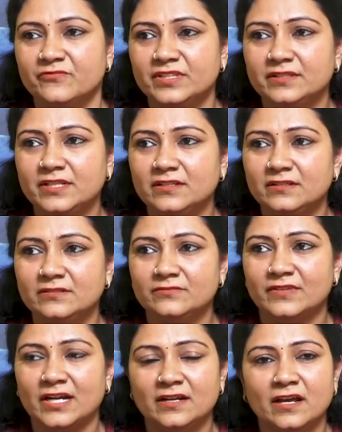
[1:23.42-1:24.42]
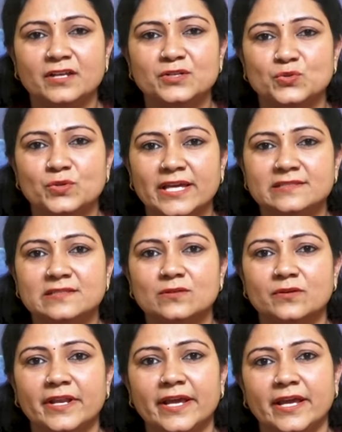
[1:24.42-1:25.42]
విత్ ఇన్ వన్ ఆర్ టూ
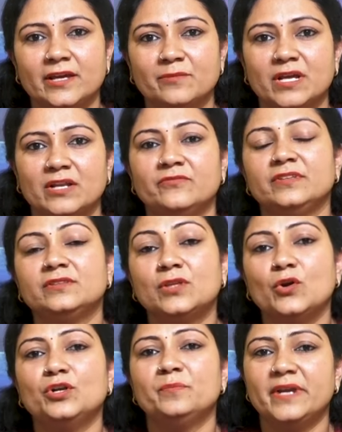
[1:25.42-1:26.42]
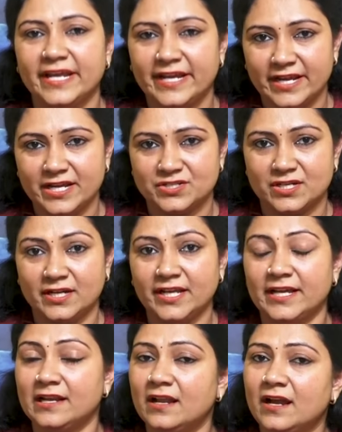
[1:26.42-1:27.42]
డేస్లోనే మనం వితౌట్ మెడికేషన్
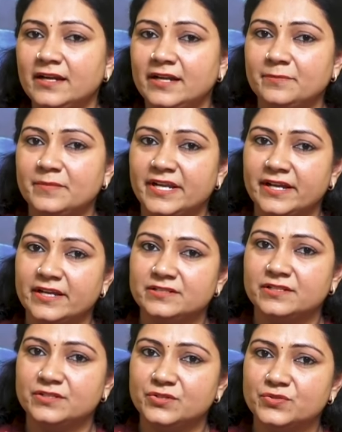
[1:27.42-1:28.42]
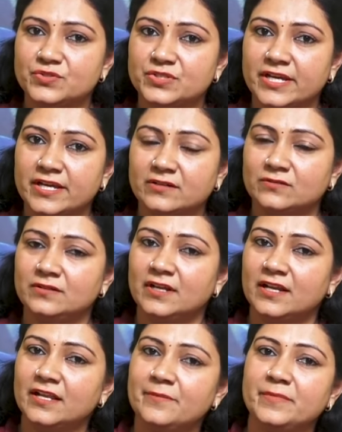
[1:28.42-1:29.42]
అంటే ఎలాంటి మెడికేషన్ యూస్
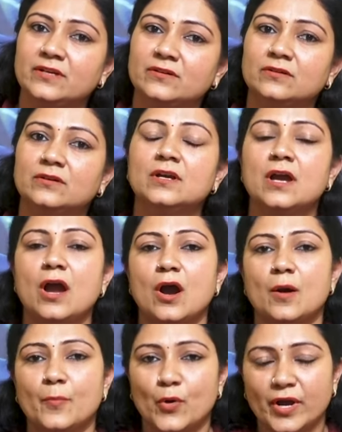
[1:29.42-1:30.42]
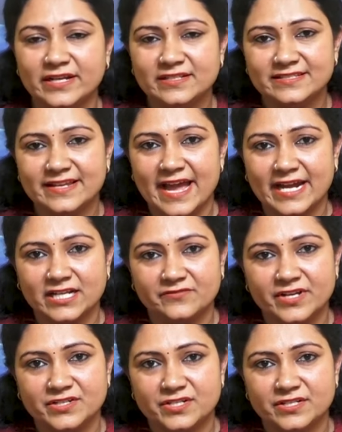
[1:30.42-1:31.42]
చేయకుండానే మీకు ఆ పాయింట్స్ని
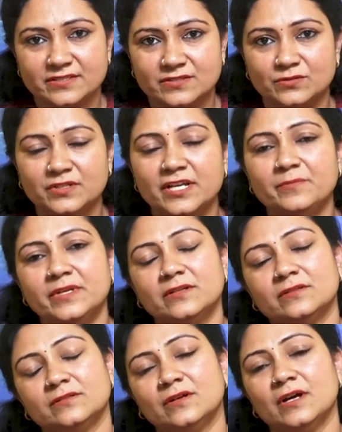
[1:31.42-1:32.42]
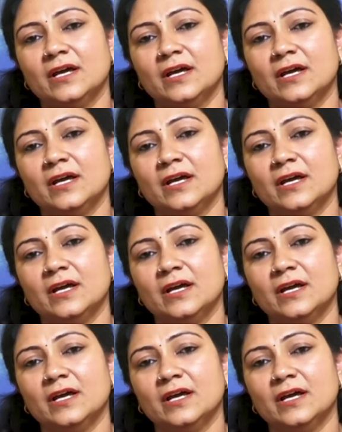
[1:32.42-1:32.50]
యాక్టివేట్ చేసుకుంటే మీకు